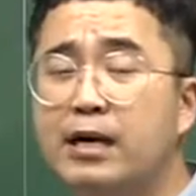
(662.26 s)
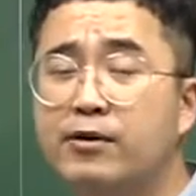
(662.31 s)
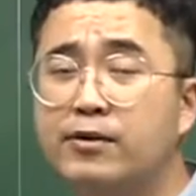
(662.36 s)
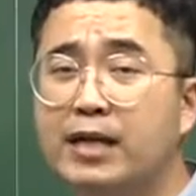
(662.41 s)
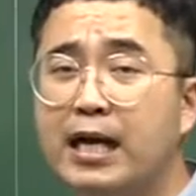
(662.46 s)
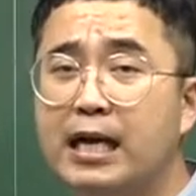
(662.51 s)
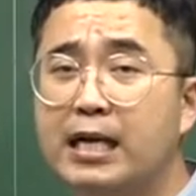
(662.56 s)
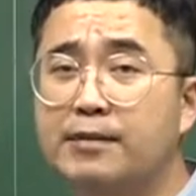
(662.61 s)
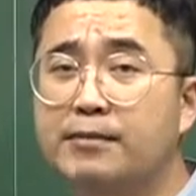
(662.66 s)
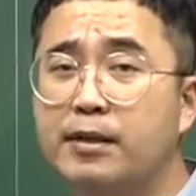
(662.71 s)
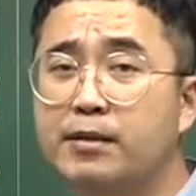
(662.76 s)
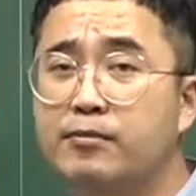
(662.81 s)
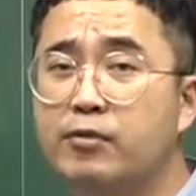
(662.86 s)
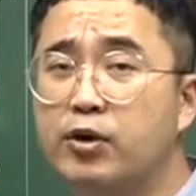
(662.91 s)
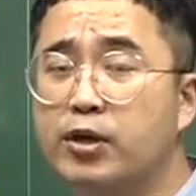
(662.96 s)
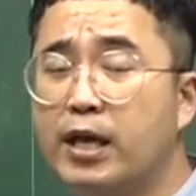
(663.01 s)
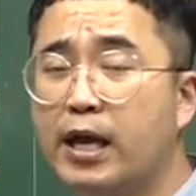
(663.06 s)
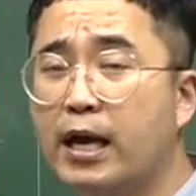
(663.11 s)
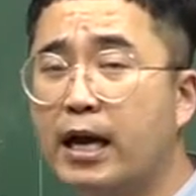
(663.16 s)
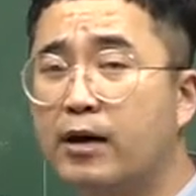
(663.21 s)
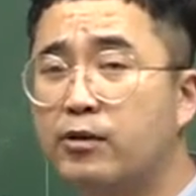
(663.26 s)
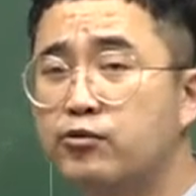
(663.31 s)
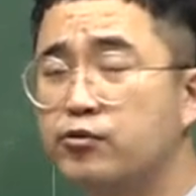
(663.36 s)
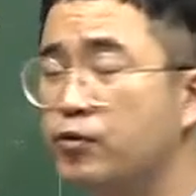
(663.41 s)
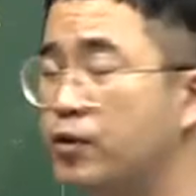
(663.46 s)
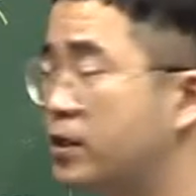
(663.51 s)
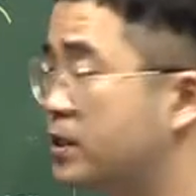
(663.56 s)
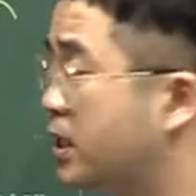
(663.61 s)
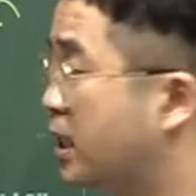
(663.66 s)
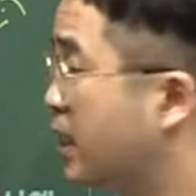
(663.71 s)
하거나 아니면 뭐 이렇게
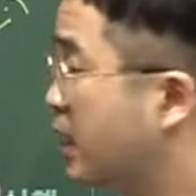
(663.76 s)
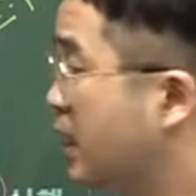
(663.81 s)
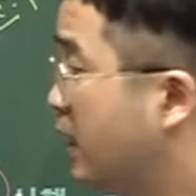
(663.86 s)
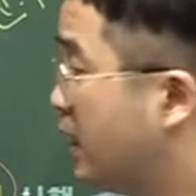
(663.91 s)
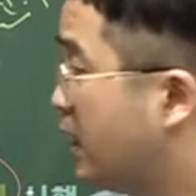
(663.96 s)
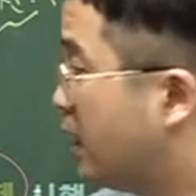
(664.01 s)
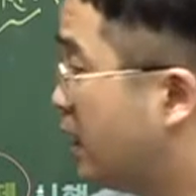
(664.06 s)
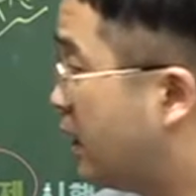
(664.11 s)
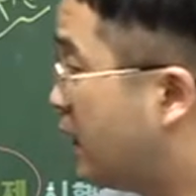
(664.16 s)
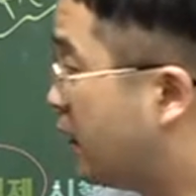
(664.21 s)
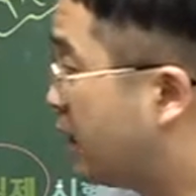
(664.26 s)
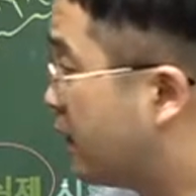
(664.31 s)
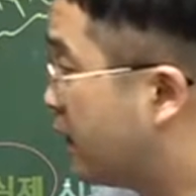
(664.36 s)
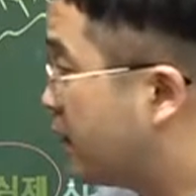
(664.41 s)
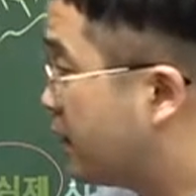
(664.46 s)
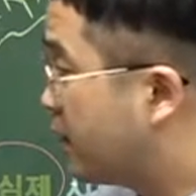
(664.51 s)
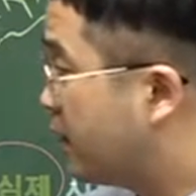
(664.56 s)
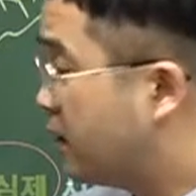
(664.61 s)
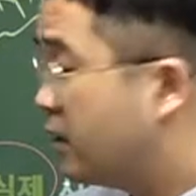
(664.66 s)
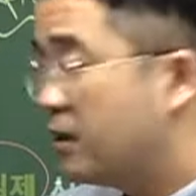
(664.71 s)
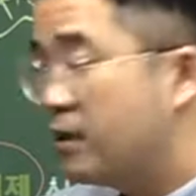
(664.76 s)
각종 이제 어